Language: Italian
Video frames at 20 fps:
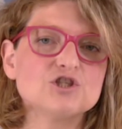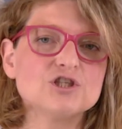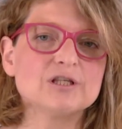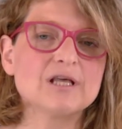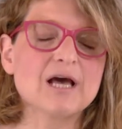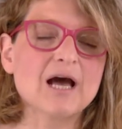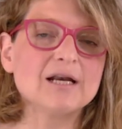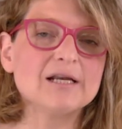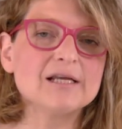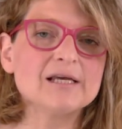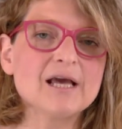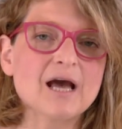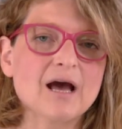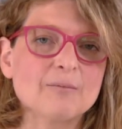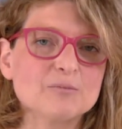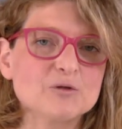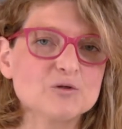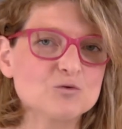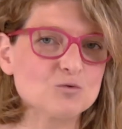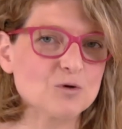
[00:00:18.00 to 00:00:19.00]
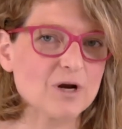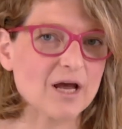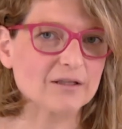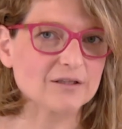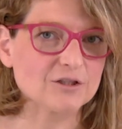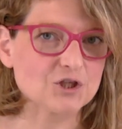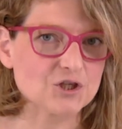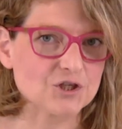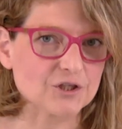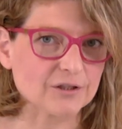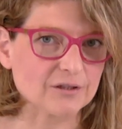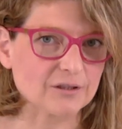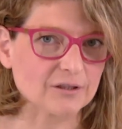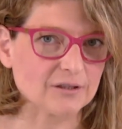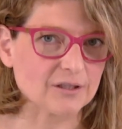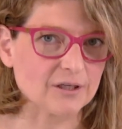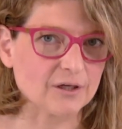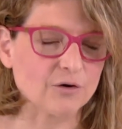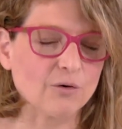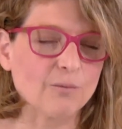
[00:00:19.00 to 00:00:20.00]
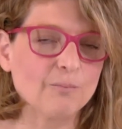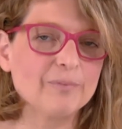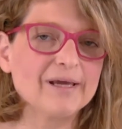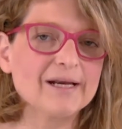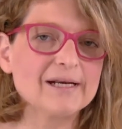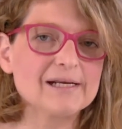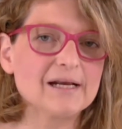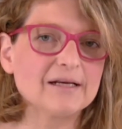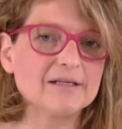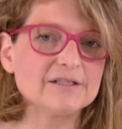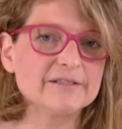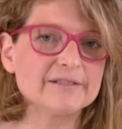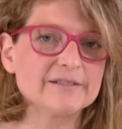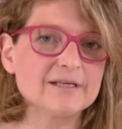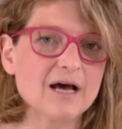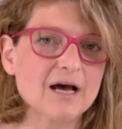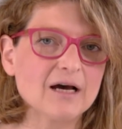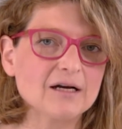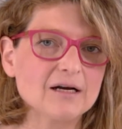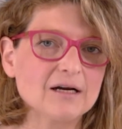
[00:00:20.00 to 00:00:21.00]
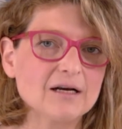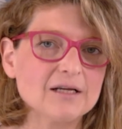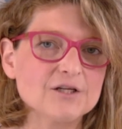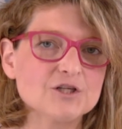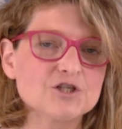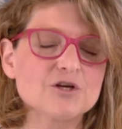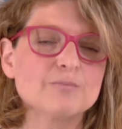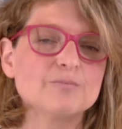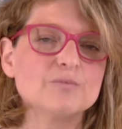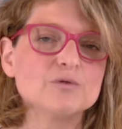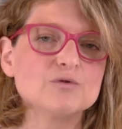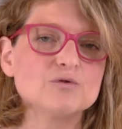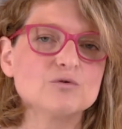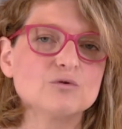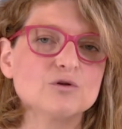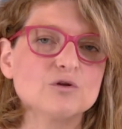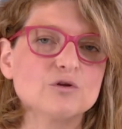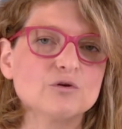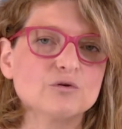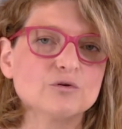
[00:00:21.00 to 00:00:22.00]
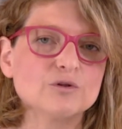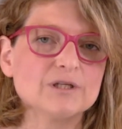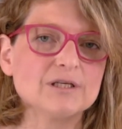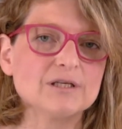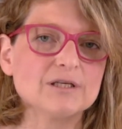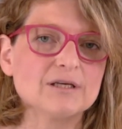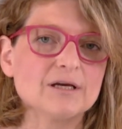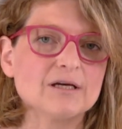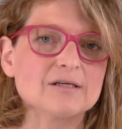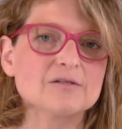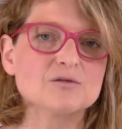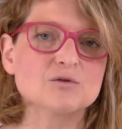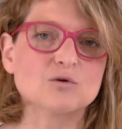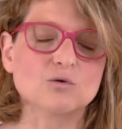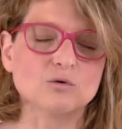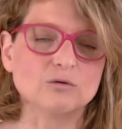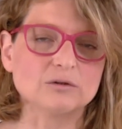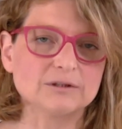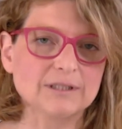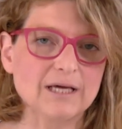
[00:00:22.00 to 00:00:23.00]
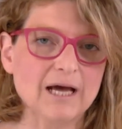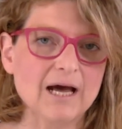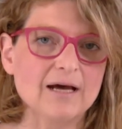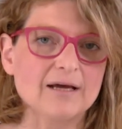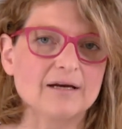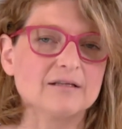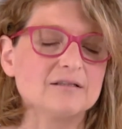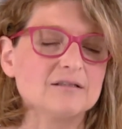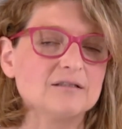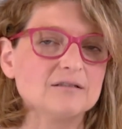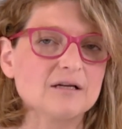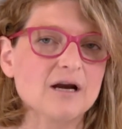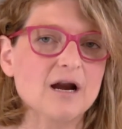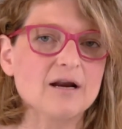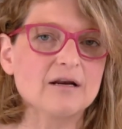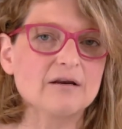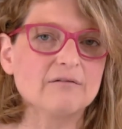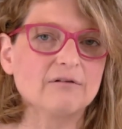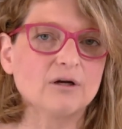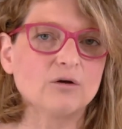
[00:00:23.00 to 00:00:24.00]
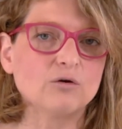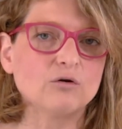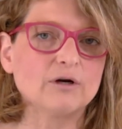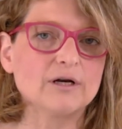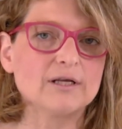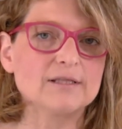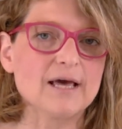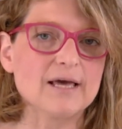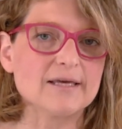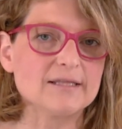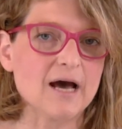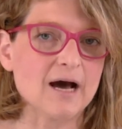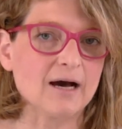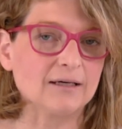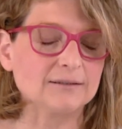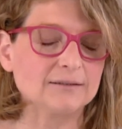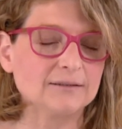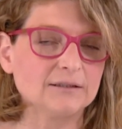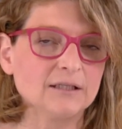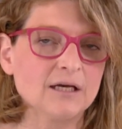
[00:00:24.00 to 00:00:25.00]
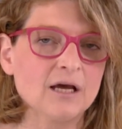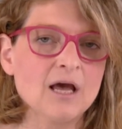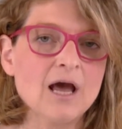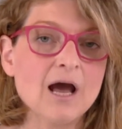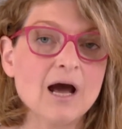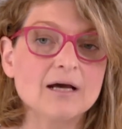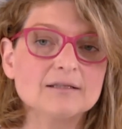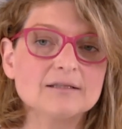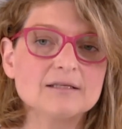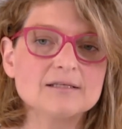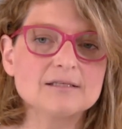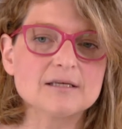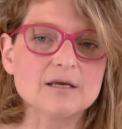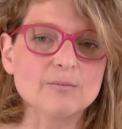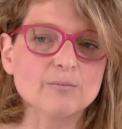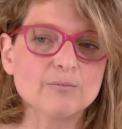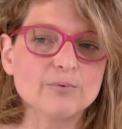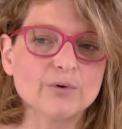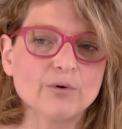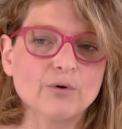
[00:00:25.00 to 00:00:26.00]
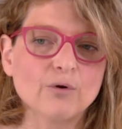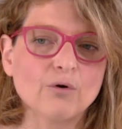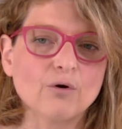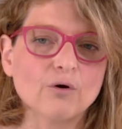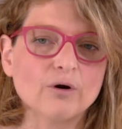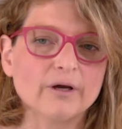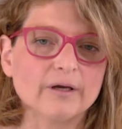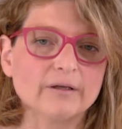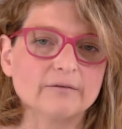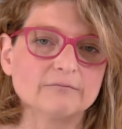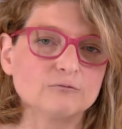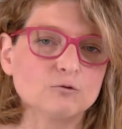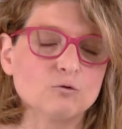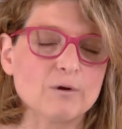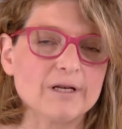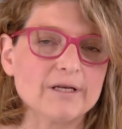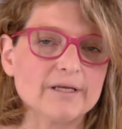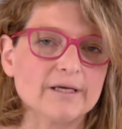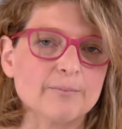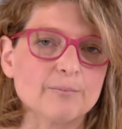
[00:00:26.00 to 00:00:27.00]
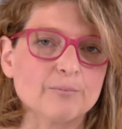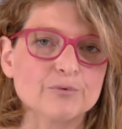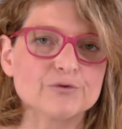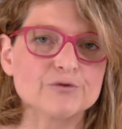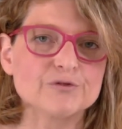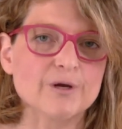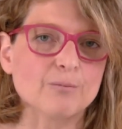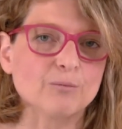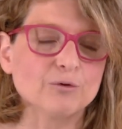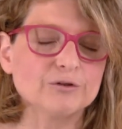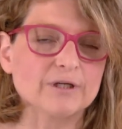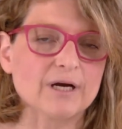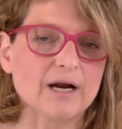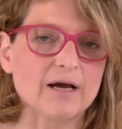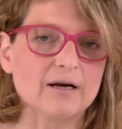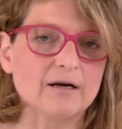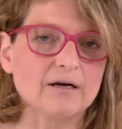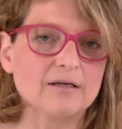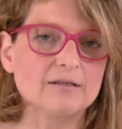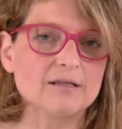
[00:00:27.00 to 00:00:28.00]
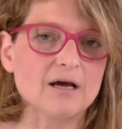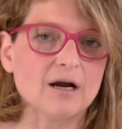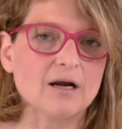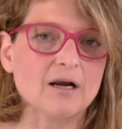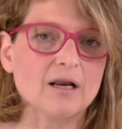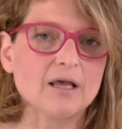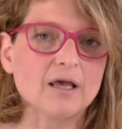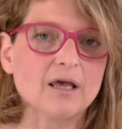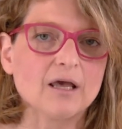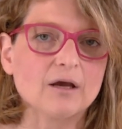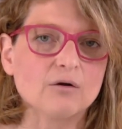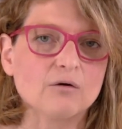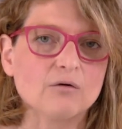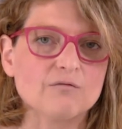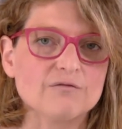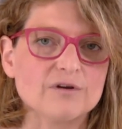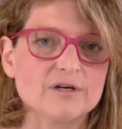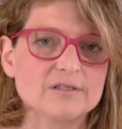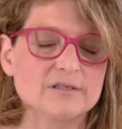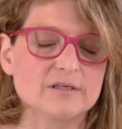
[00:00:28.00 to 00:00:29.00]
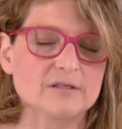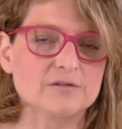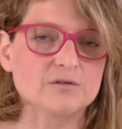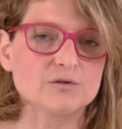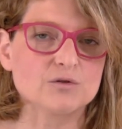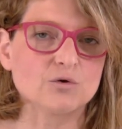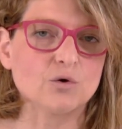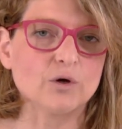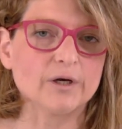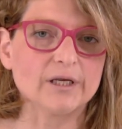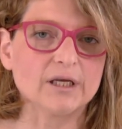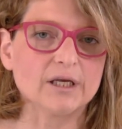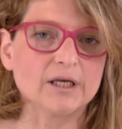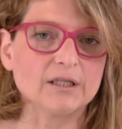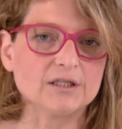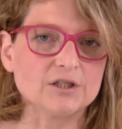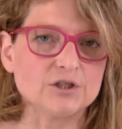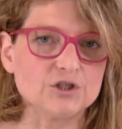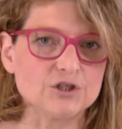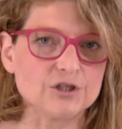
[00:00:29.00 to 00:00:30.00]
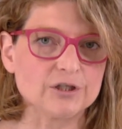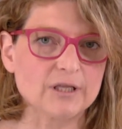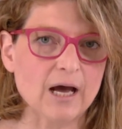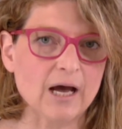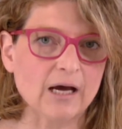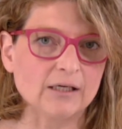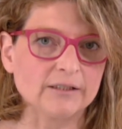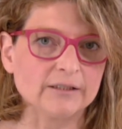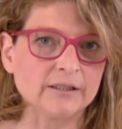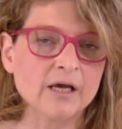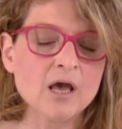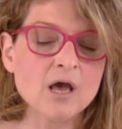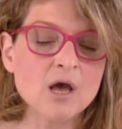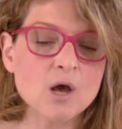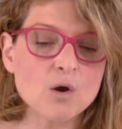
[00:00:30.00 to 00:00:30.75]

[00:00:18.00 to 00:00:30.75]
digitali a misura di cittadino. Per realizzarli c'è bisogno di ascoltare, di trarre valore dai dati, ad esempio quelli che possiamo trarre dalle conversazioni digitali.